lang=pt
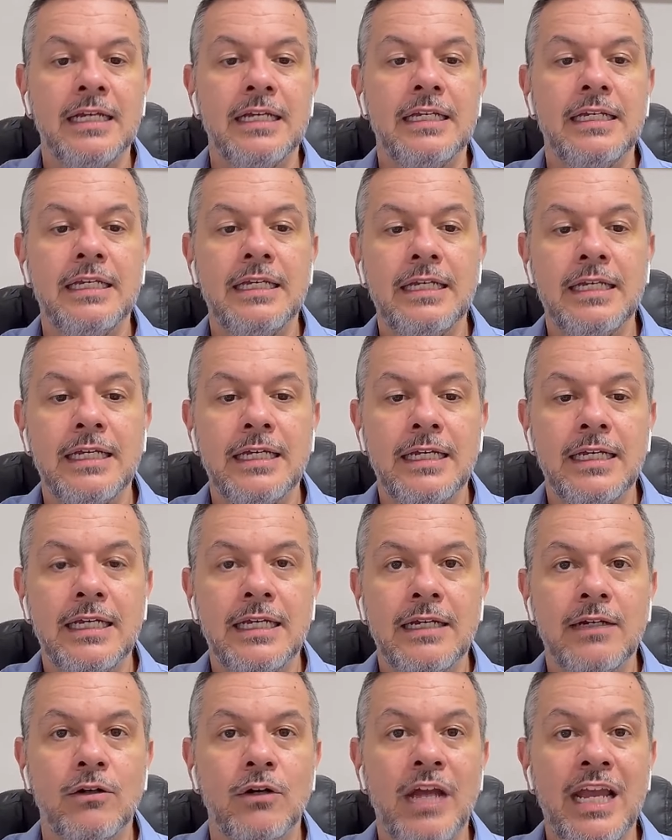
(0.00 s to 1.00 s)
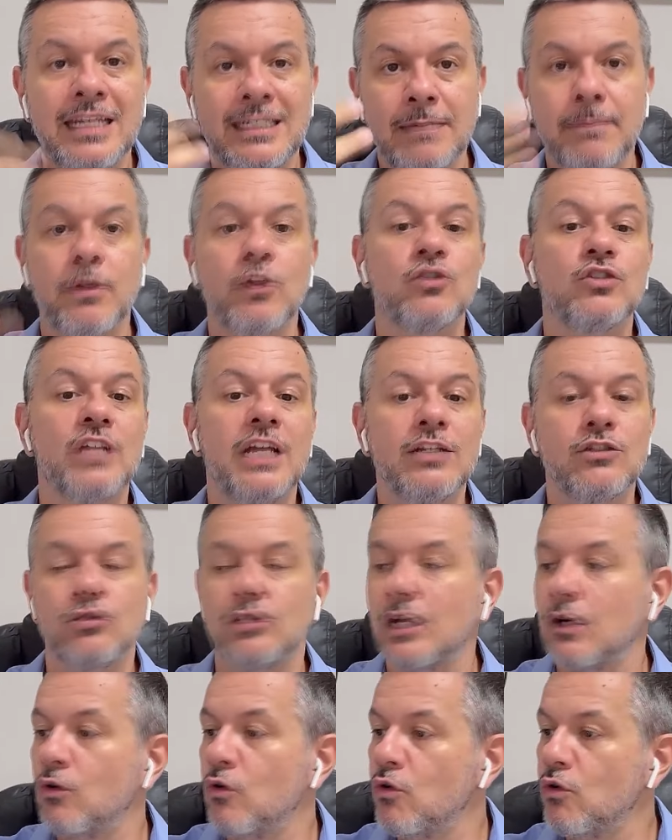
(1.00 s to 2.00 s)
E esse processo
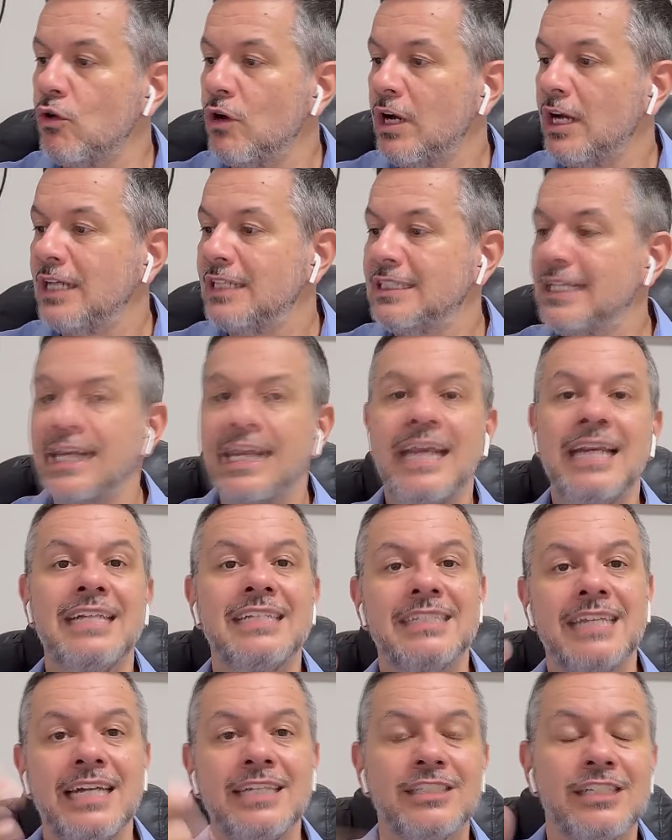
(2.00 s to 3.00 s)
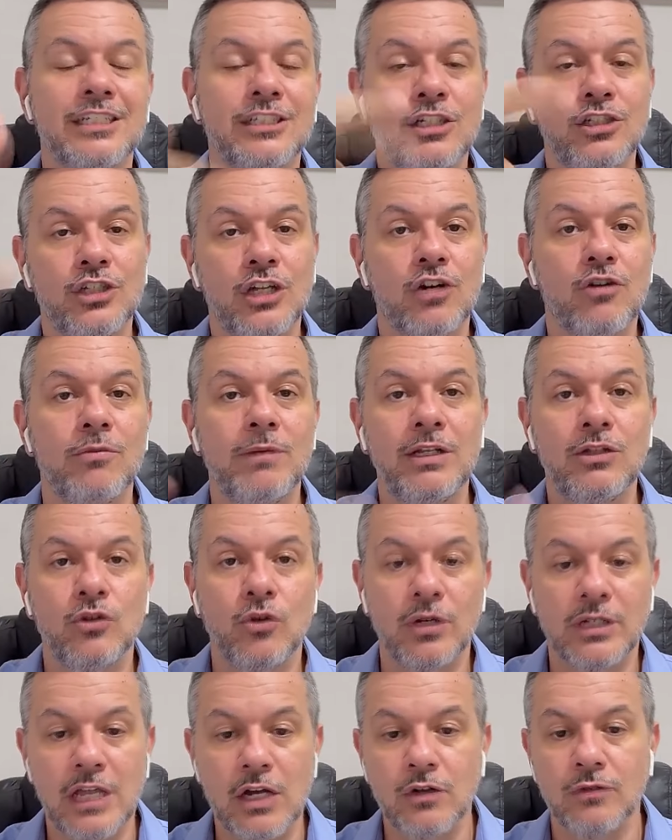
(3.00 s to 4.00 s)
da Gol, naquele site que a gente já
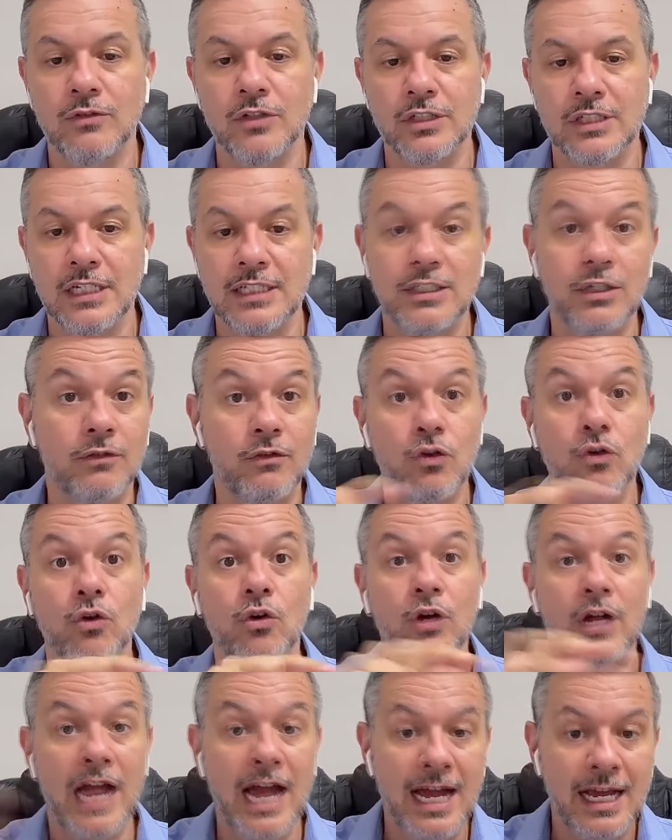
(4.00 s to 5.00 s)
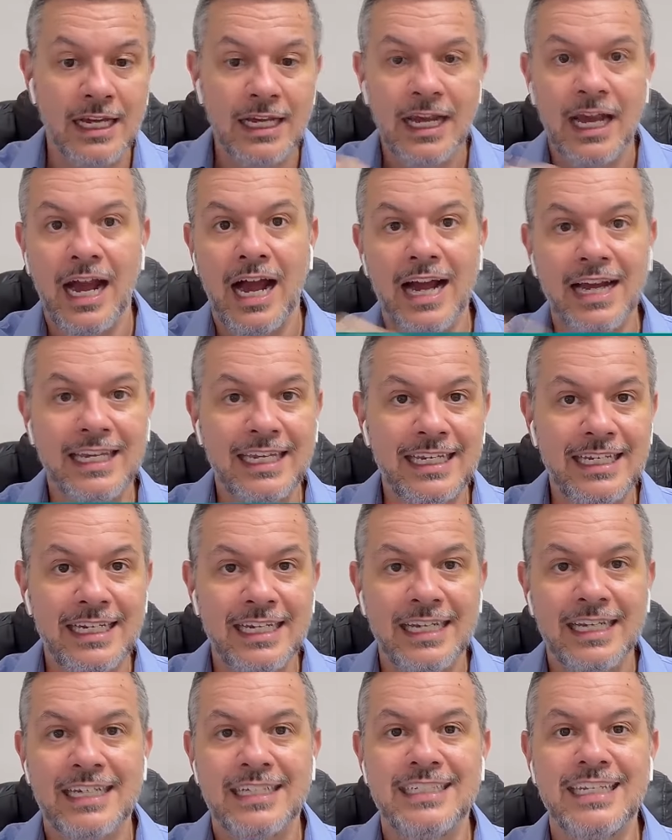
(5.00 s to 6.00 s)
comentou aqui com vocês, e eu vou colocar
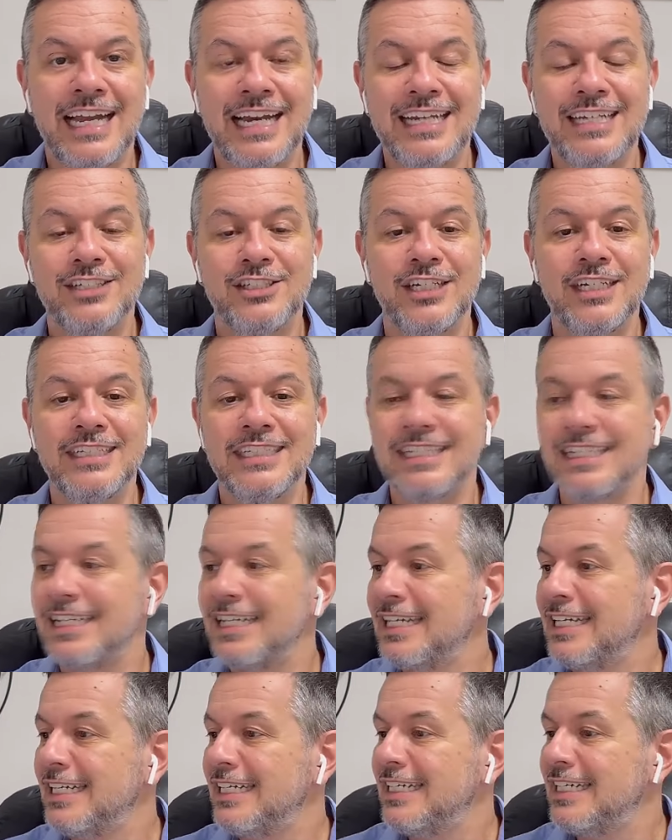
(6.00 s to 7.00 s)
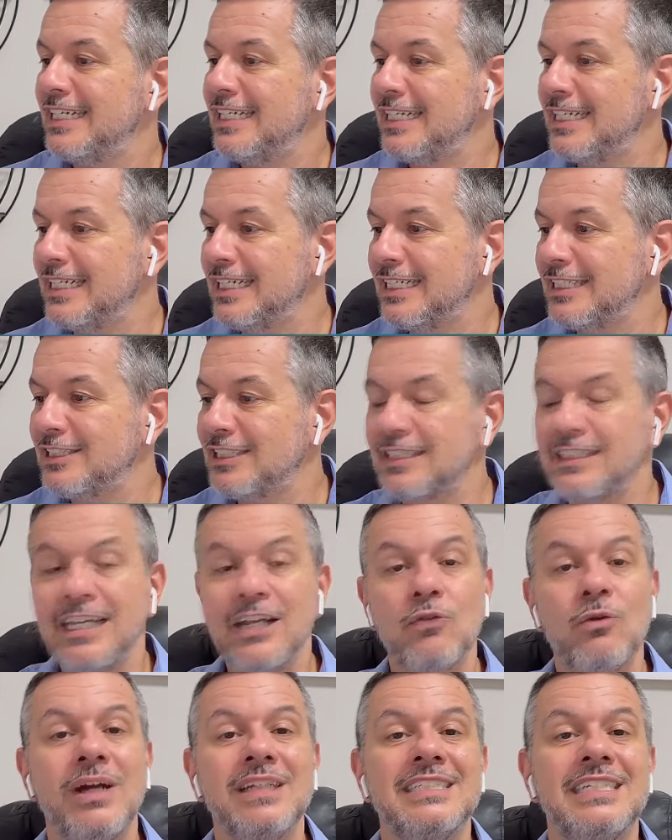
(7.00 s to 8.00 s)
aqui na legenda, é, já
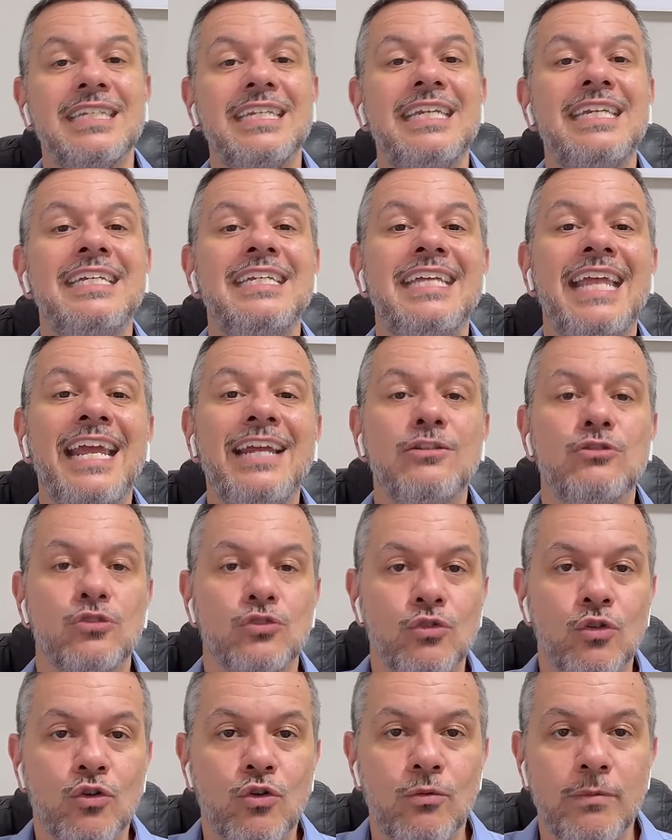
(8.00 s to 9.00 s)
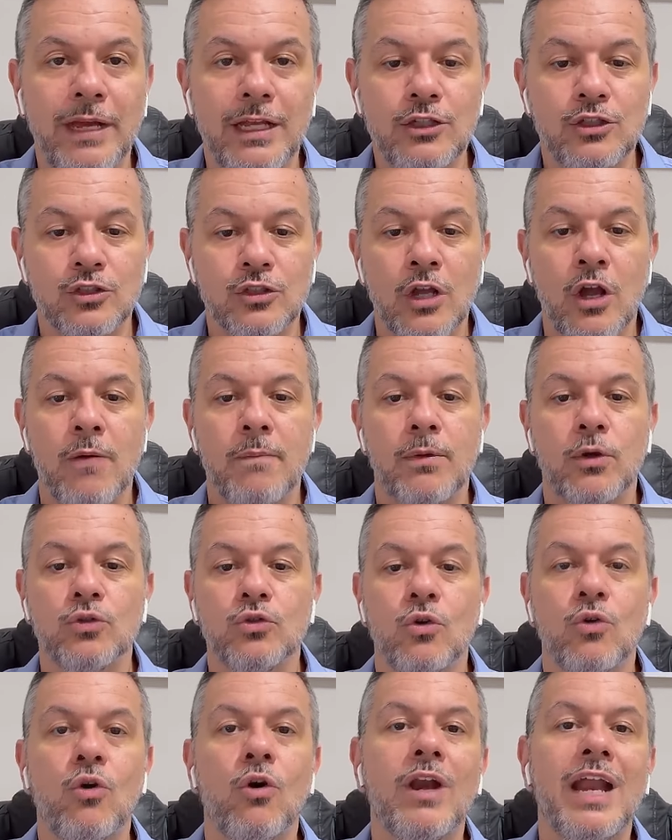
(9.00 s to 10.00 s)
tem quase 500 documentos
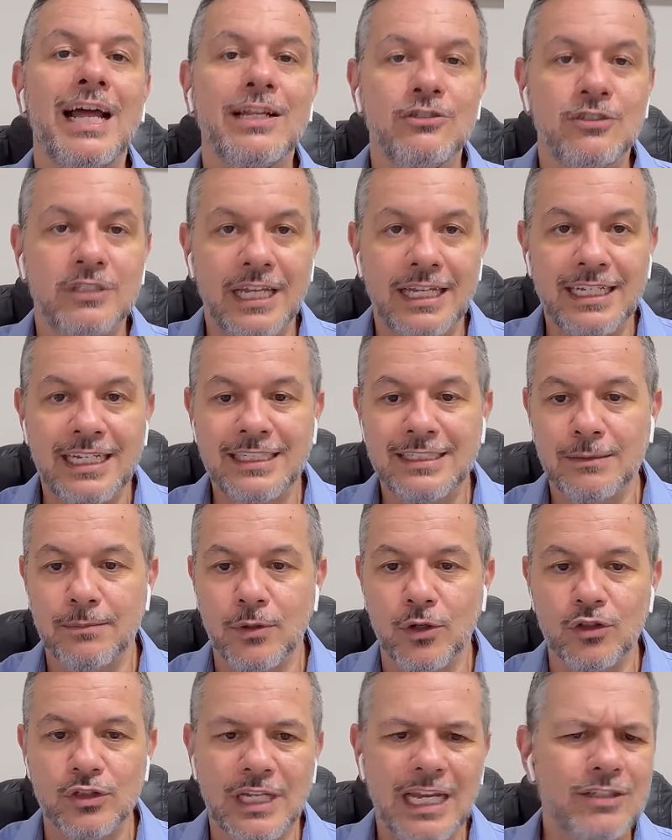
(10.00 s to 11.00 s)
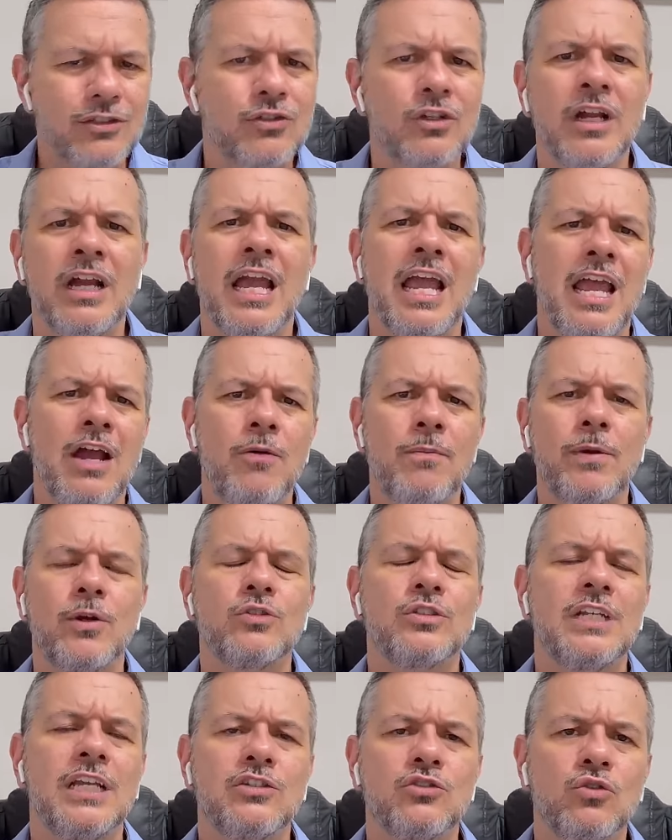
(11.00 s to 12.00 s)
protocolados aí nesse processo. É um
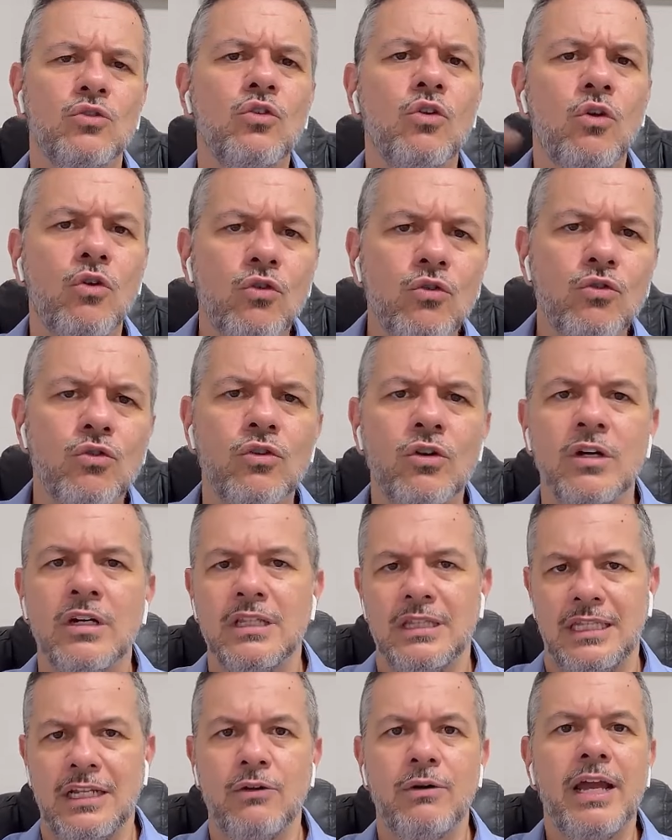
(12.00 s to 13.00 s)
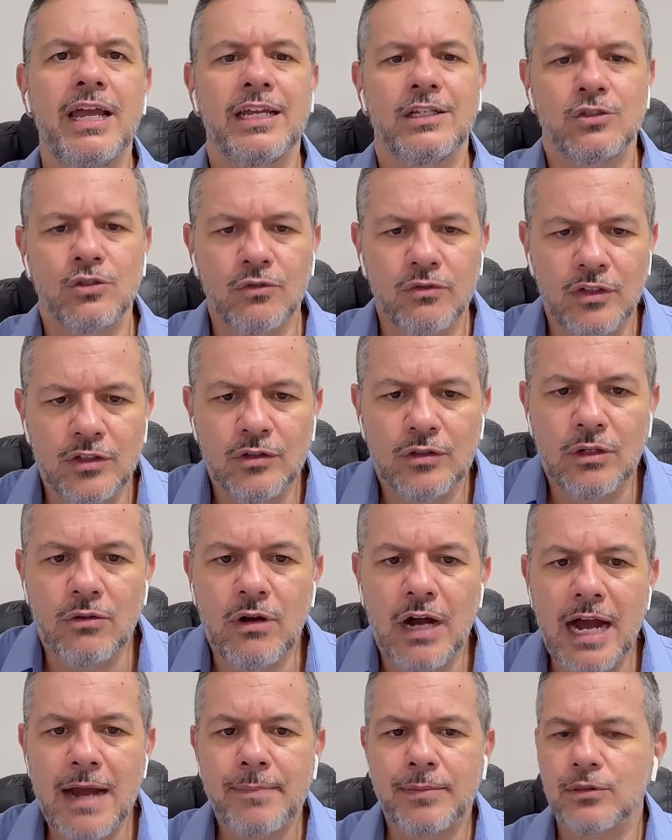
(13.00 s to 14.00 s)
processo longo, não é resolvido tão
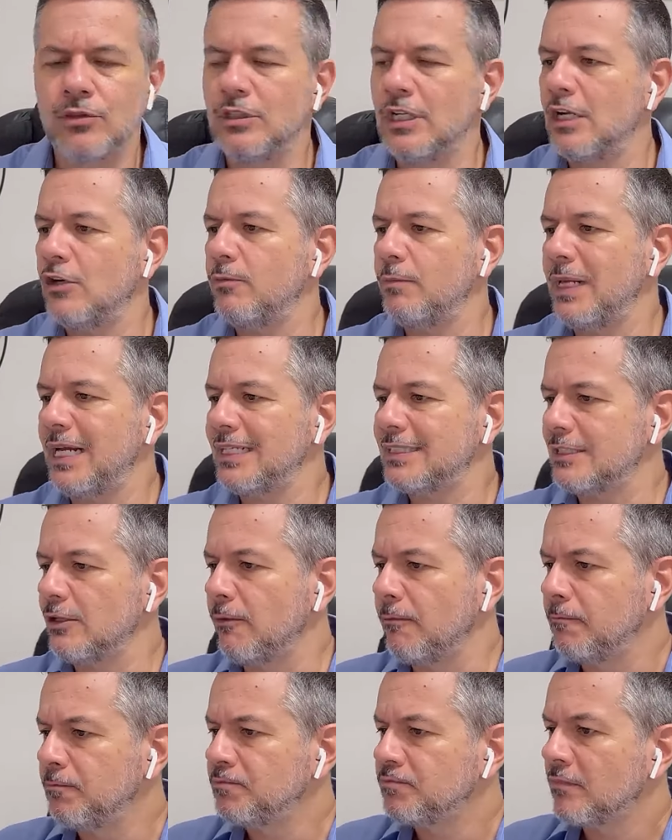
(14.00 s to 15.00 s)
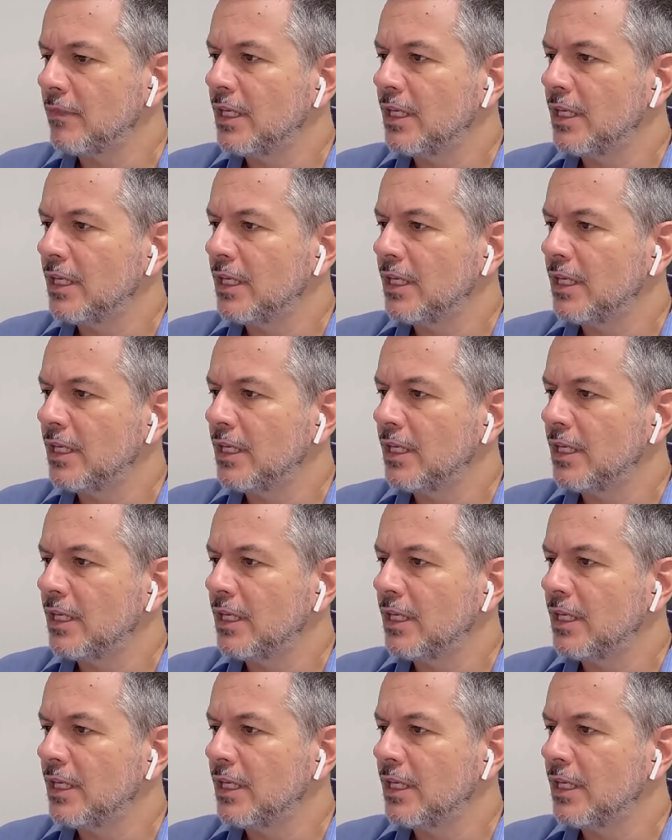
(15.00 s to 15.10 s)
rápido de recuperação.